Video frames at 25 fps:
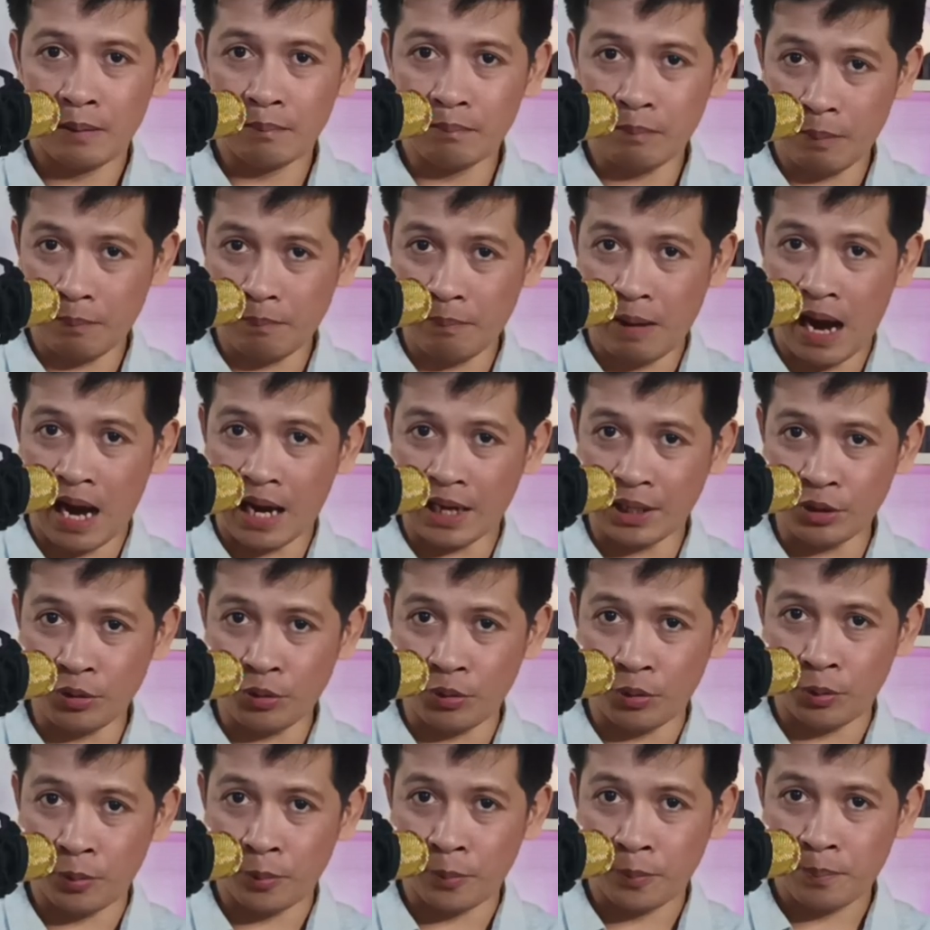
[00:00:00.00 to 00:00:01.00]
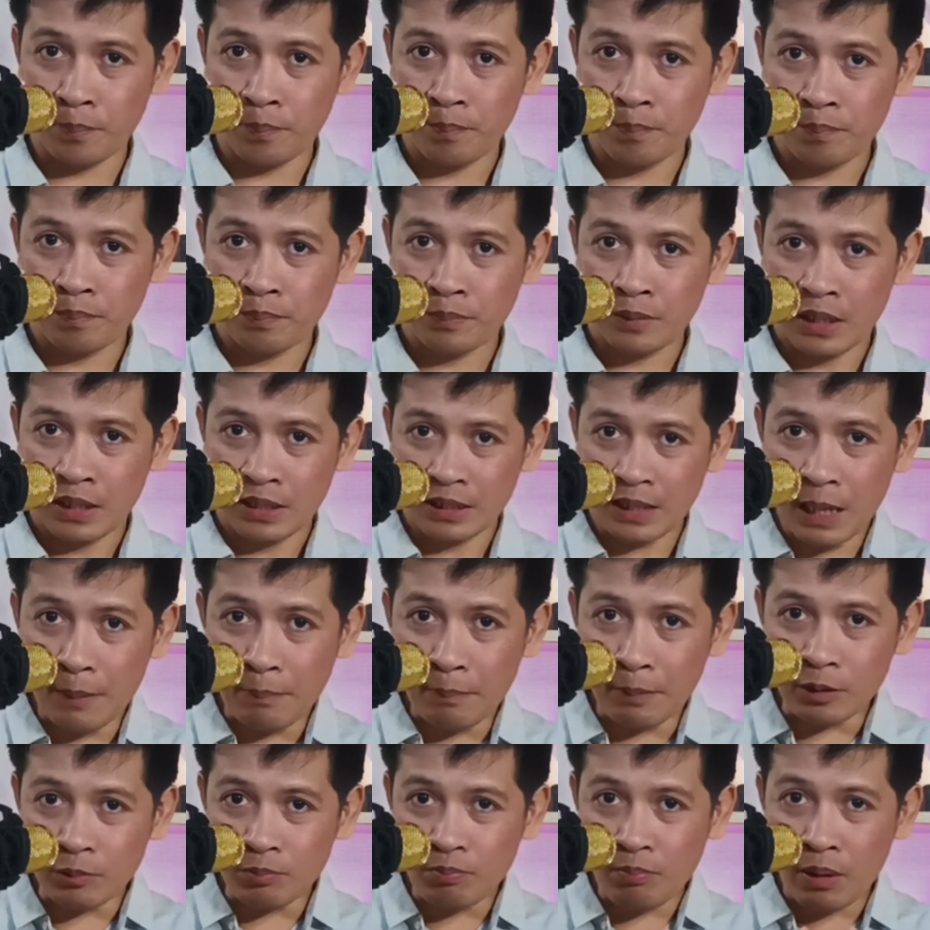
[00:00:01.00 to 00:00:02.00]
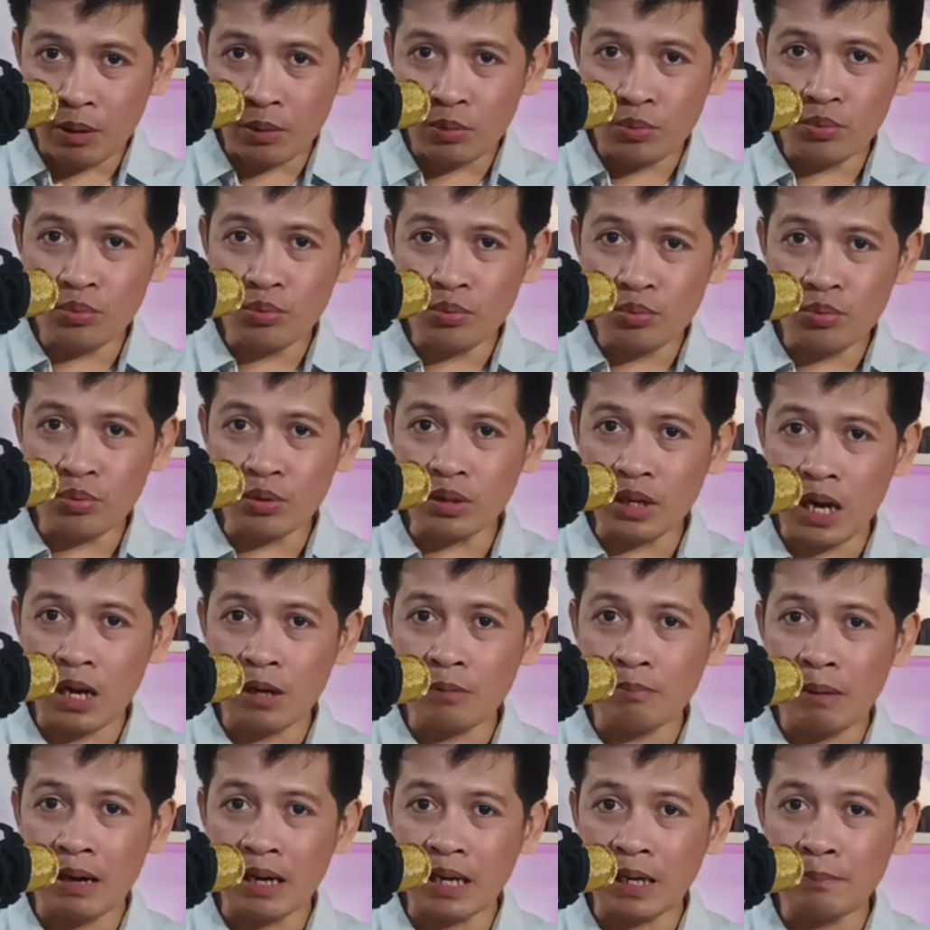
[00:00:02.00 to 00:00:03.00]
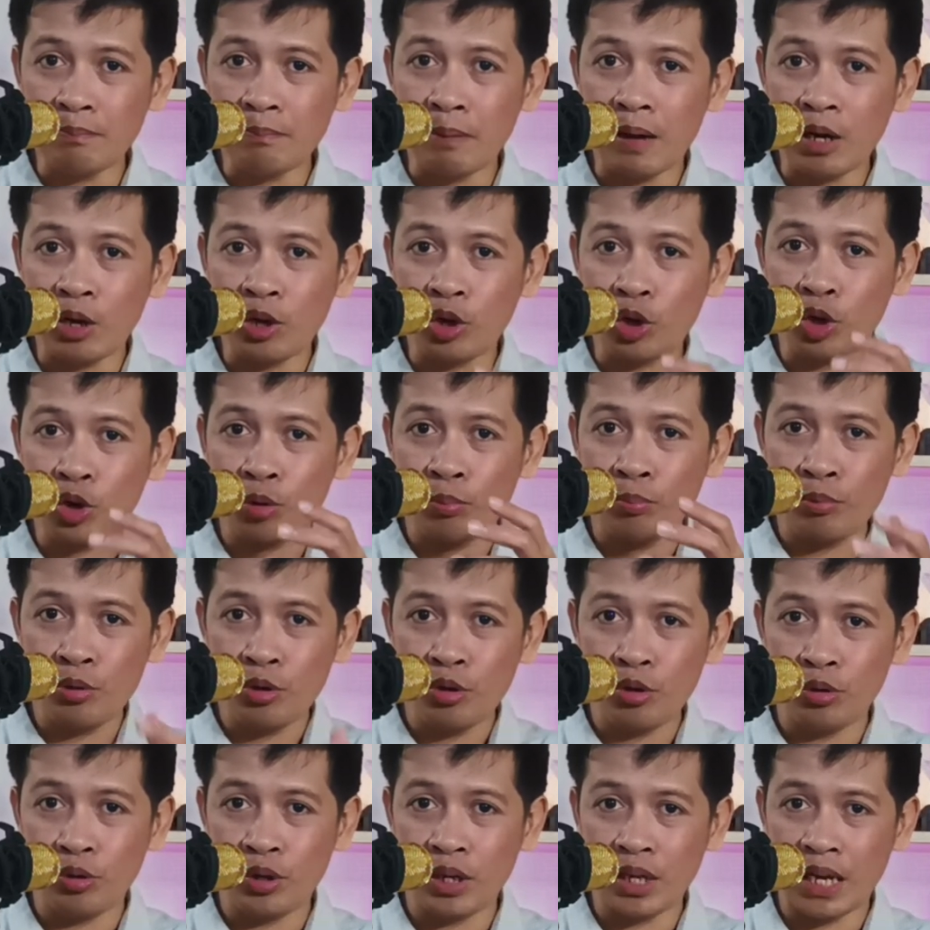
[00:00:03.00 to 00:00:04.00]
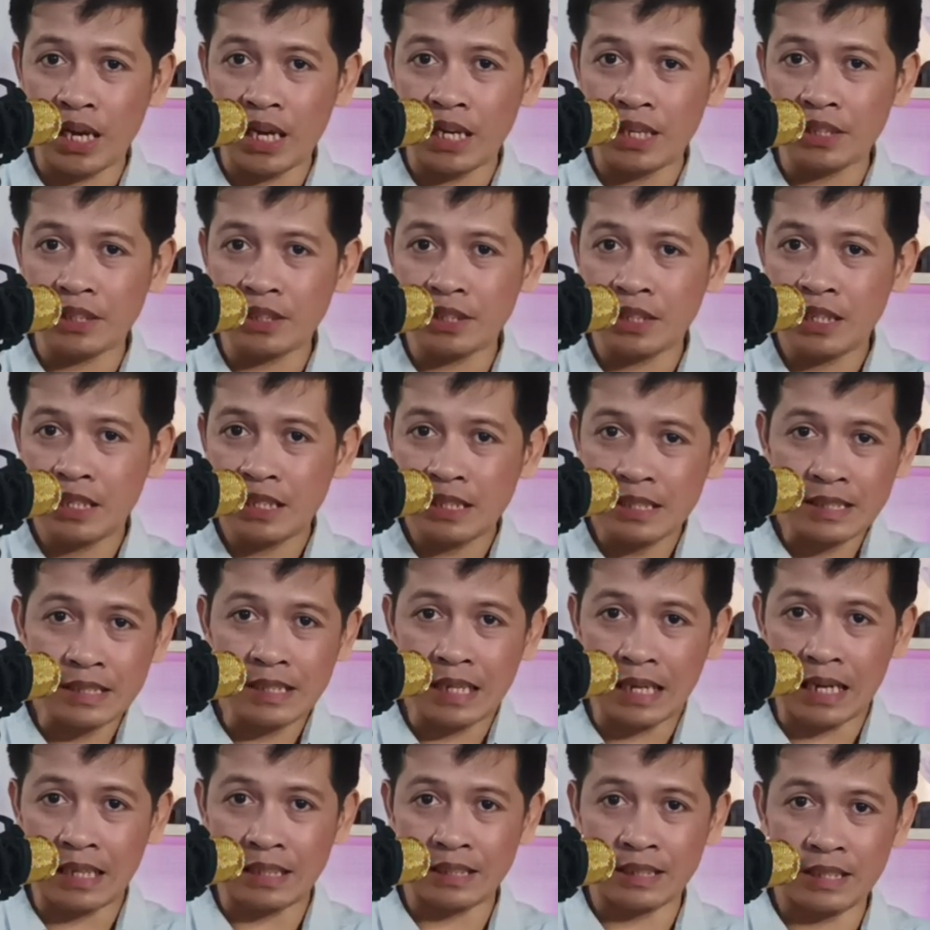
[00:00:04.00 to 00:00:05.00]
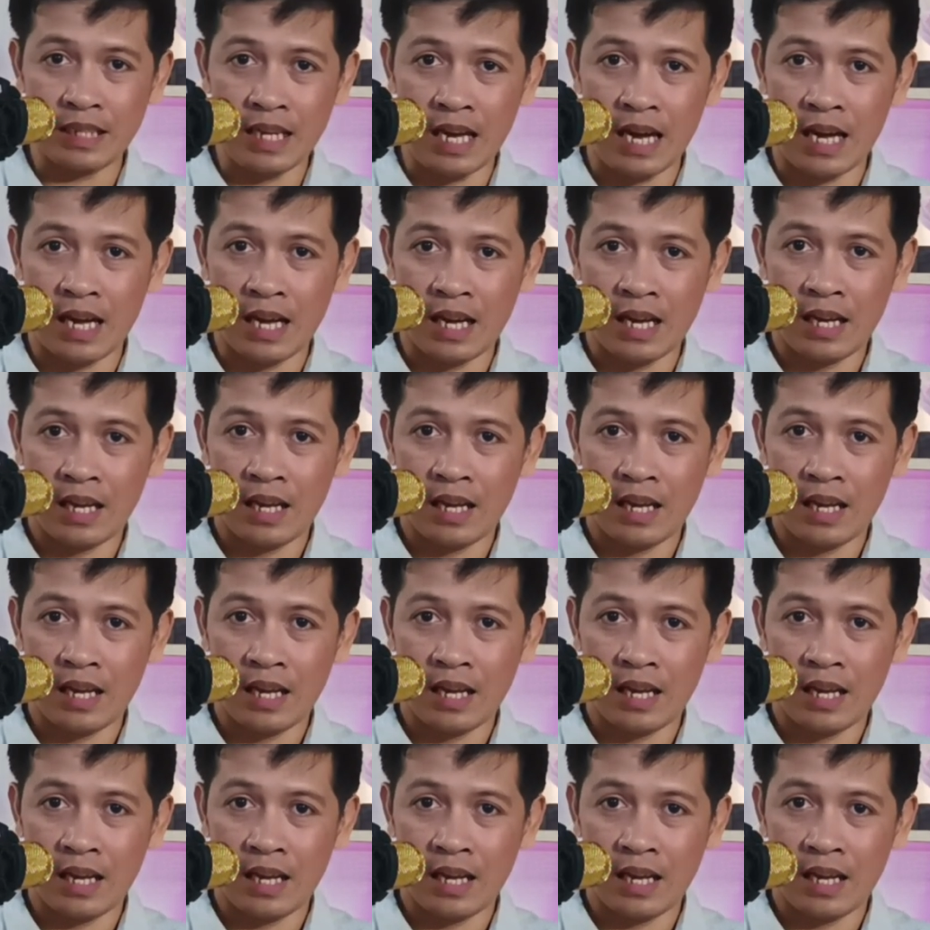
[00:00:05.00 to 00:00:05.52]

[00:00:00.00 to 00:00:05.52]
Papaano? Dapat marunong kang makipag-communicate sa kanila.